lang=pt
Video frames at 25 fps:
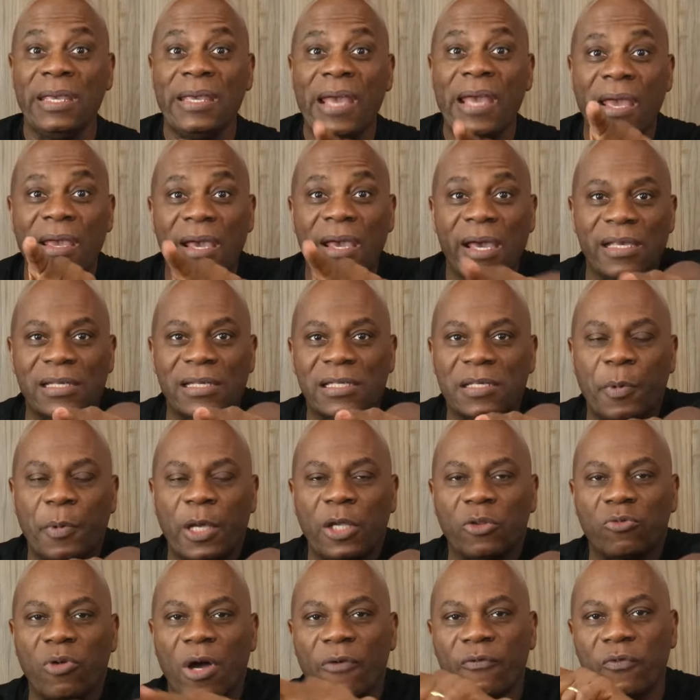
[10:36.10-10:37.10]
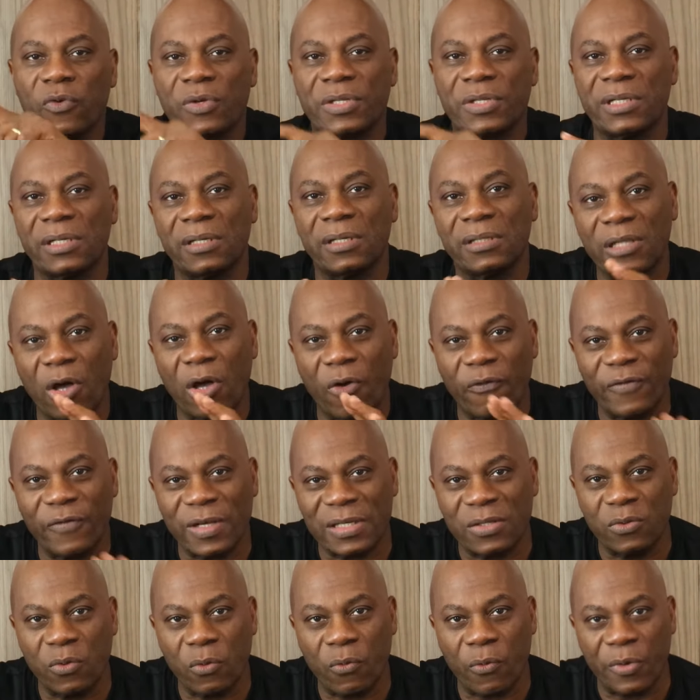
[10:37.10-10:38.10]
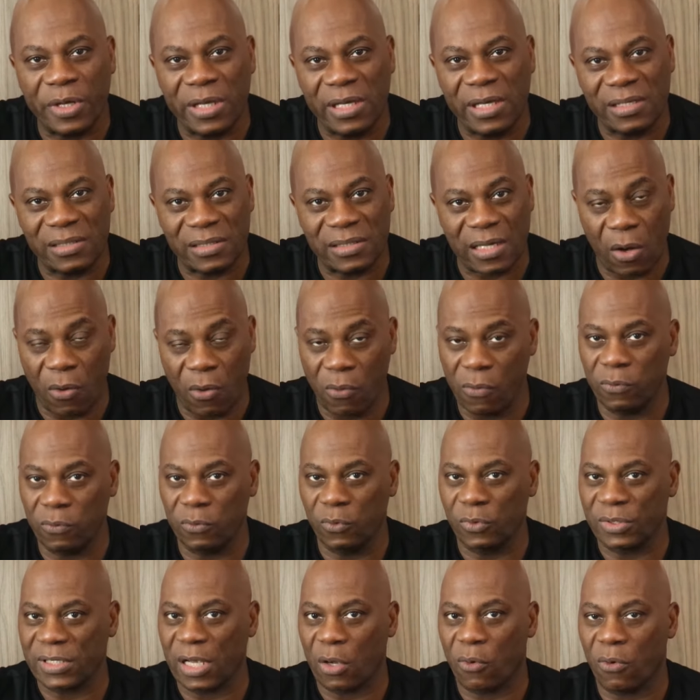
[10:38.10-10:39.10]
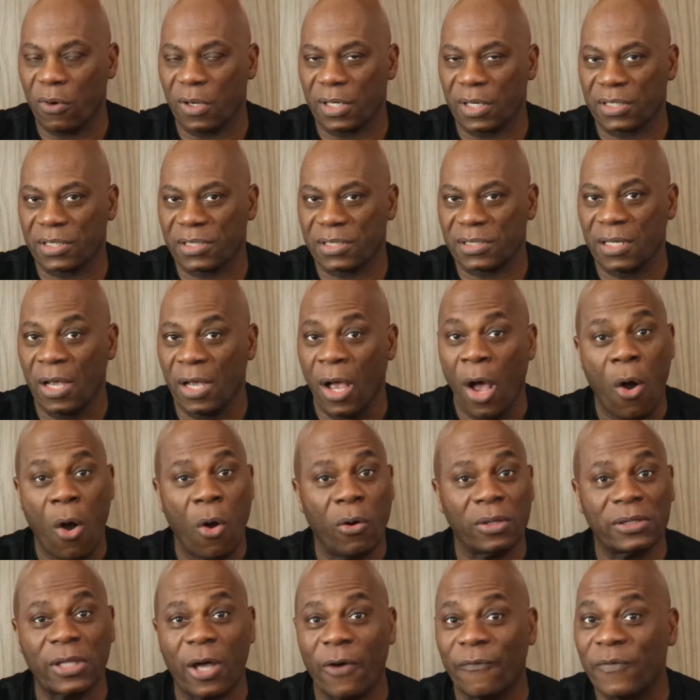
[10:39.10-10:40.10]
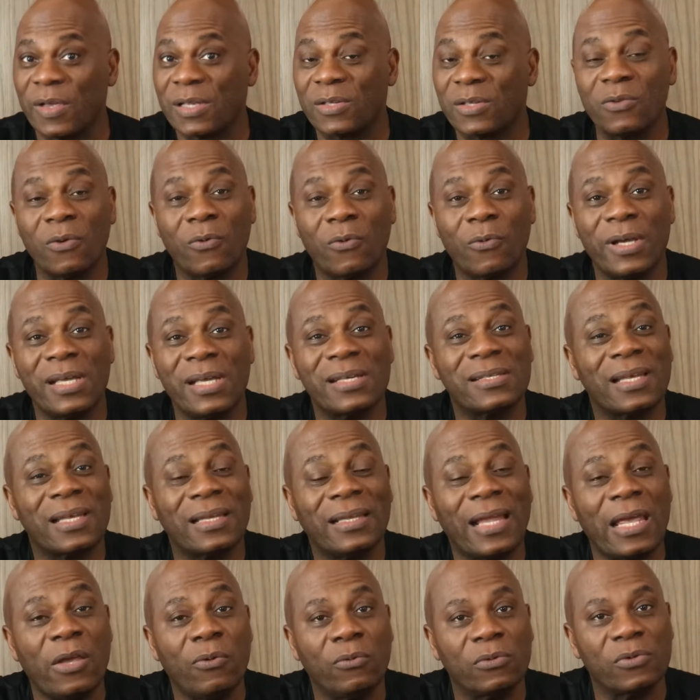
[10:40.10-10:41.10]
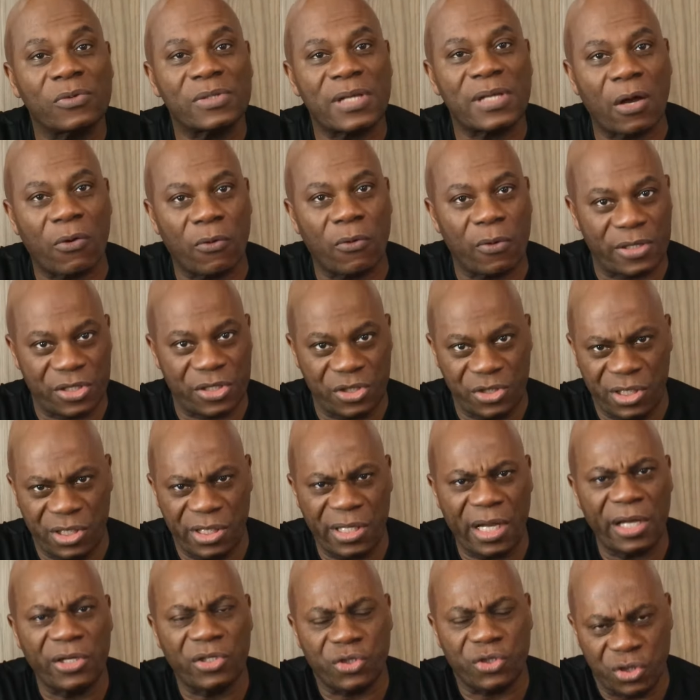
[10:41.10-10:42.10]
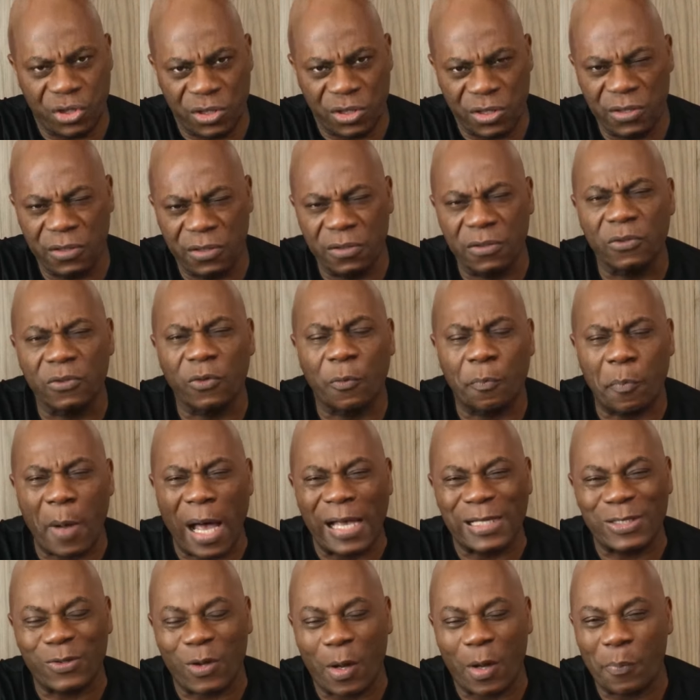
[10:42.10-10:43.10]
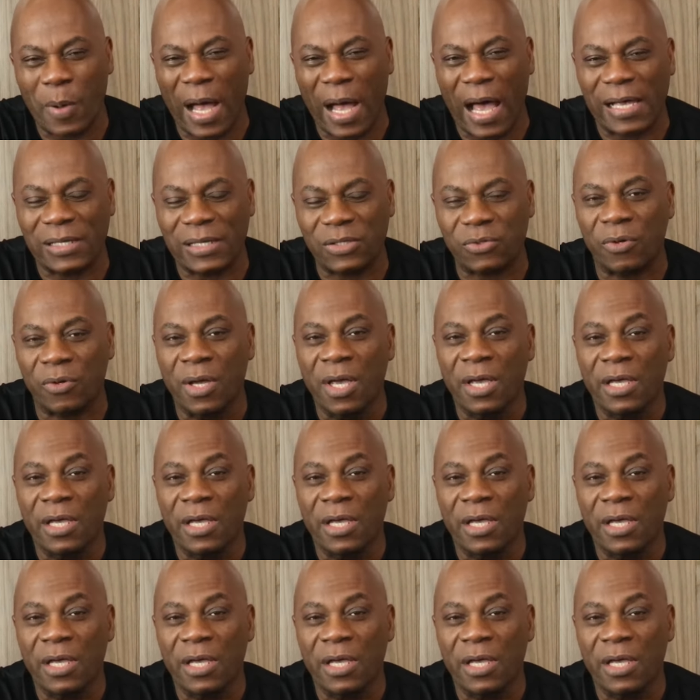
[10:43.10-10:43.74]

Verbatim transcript: E em respeito a você que talvez não conheça um dos acordes, ou talvez não conheça nenhum dos acordes direitinho, passo a passo,